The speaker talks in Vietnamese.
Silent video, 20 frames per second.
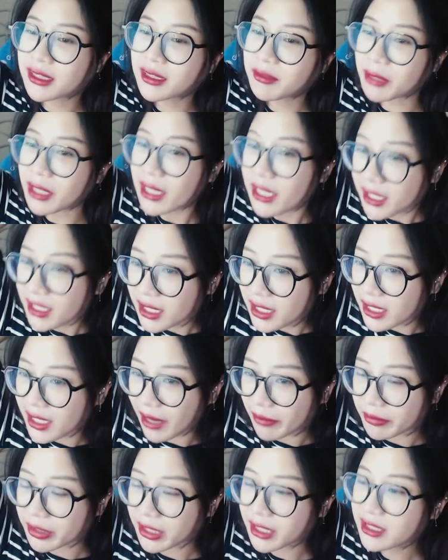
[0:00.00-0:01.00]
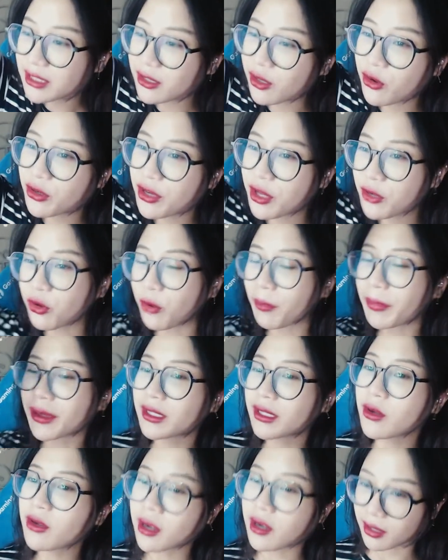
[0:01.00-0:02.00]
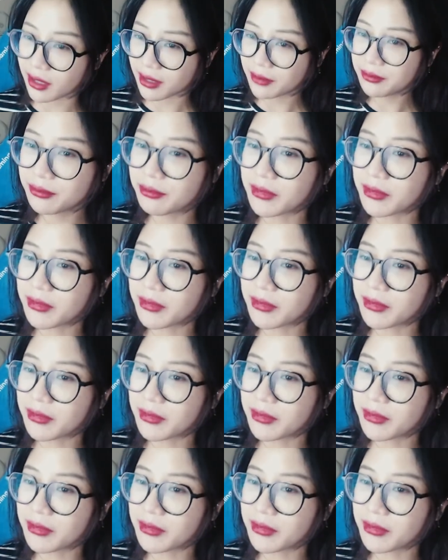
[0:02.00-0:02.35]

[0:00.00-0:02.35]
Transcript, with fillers: mình ít khi cảm thấy cái sự cô đơn của mình tiêu cực lắm